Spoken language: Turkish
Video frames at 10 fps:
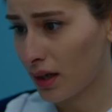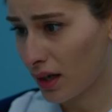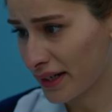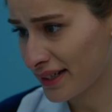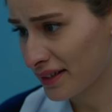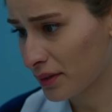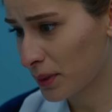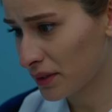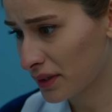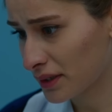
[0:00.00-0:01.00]
Ailene
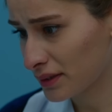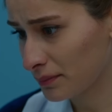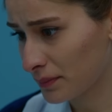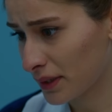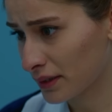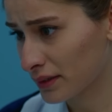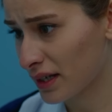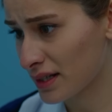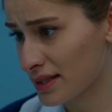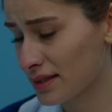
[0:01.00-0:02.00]
haber verdin mi?
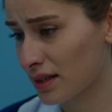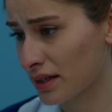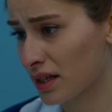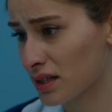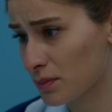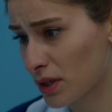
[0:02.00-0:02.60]
Gelsinler, yalnız